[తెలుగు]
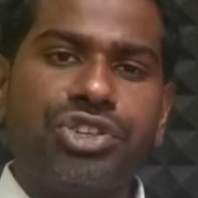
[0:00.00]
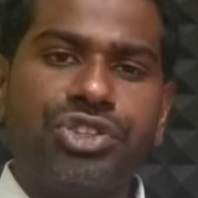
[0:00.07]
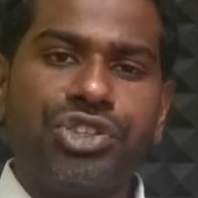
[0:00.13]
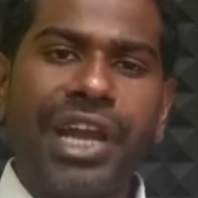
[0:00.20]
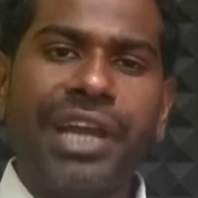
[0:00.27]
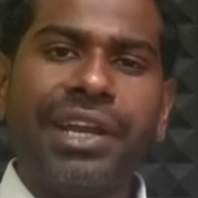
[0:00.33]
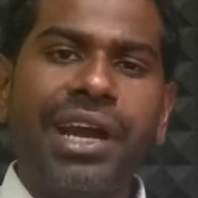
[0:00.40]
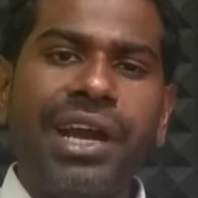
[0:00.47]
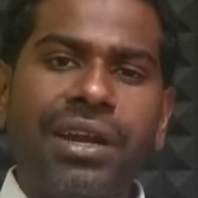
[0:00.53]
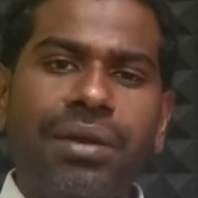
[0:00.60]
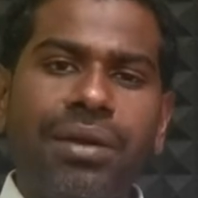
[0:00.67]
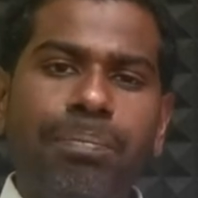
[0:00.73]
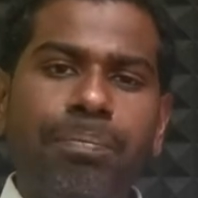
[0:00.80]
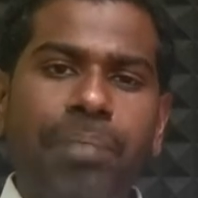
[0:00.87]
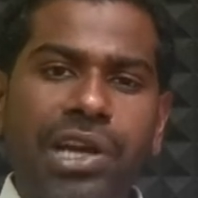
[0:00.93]
సైన్ ఆన్
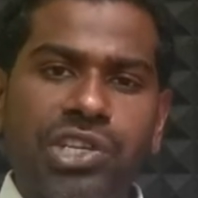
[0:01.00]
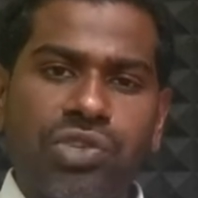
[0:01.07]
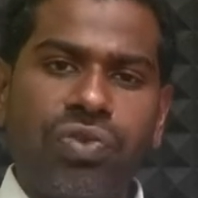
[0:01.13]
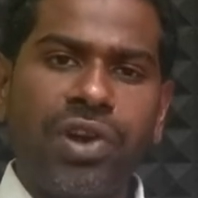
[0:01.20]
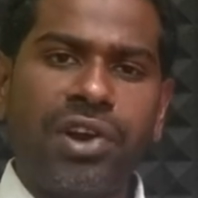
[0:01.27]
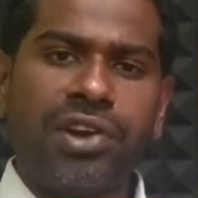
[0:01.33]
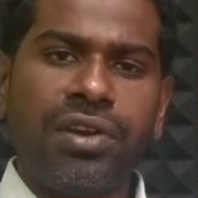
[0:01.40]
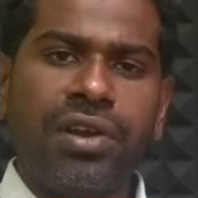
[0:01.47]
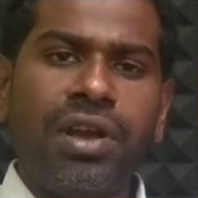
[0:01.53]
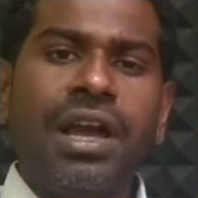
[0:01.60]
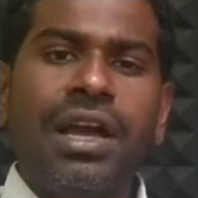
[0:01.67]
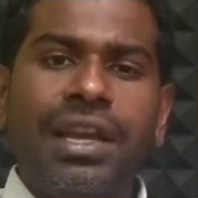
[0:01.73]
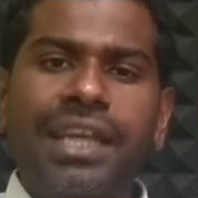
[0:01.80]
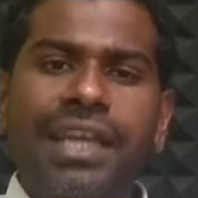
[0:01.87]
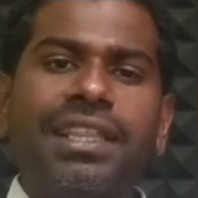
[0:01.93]
పాస్వర్డ్
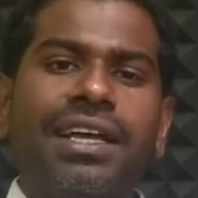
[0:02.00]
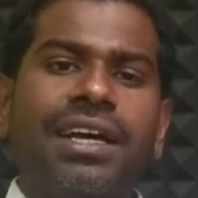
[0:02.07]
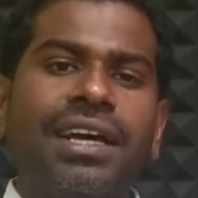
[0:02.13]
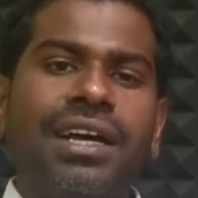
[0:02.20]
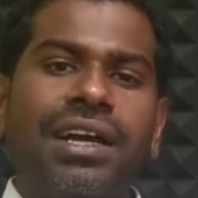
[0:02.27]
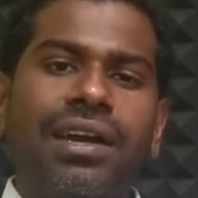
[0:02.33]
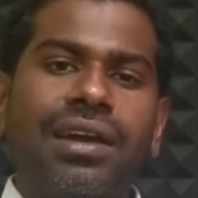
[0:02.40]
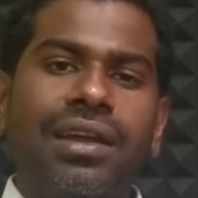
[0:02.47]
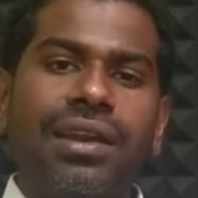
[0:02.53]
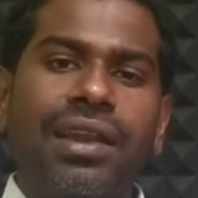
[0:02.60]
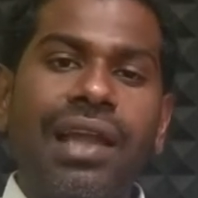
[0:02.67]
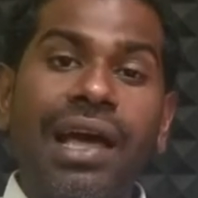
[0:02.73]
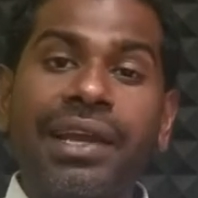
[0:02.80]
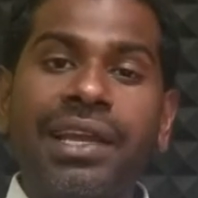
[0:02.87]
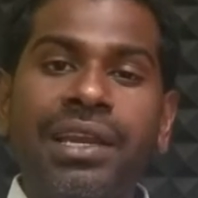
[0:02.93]
లేదా
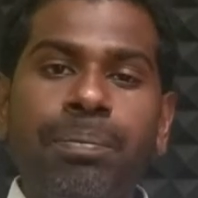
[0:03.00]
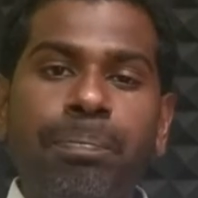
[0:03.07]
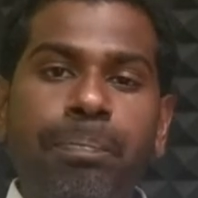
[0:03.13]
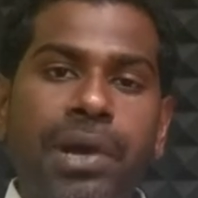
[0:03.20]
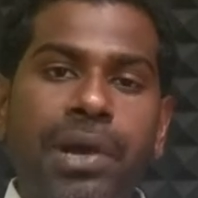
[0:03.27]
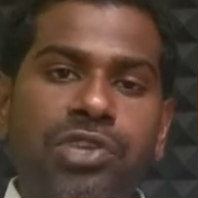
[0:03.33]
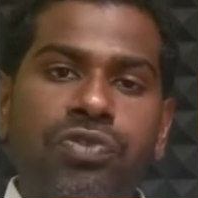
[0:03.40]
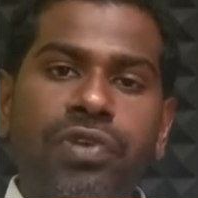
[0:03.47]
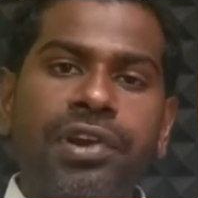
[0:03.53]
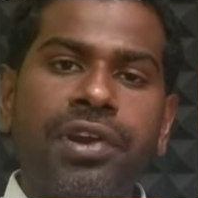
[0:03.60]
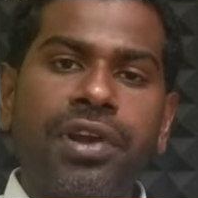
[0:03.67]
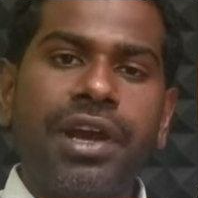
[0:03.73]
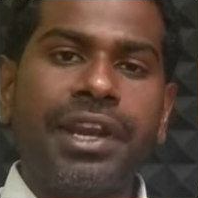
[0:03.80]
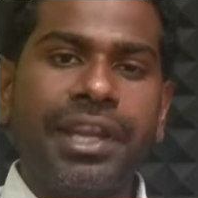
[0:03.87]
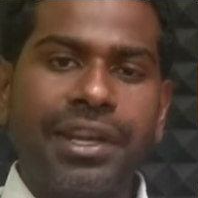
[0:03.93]
లాగిన్ పాస్వర్డ్
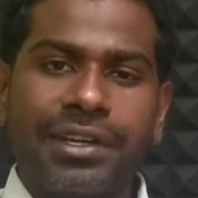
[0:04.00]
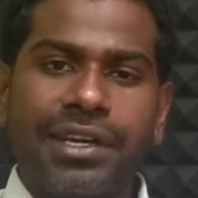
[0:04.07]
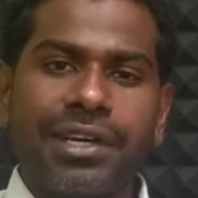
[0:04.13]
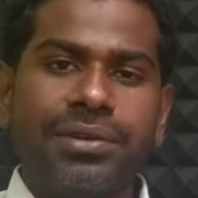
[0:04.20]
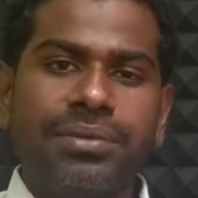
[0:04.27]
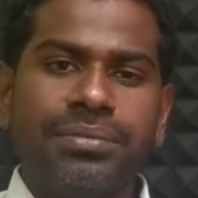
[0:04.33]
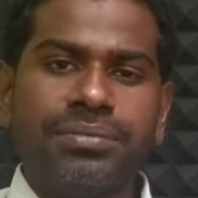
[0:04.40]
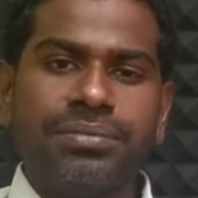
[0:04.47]
అని అంటారు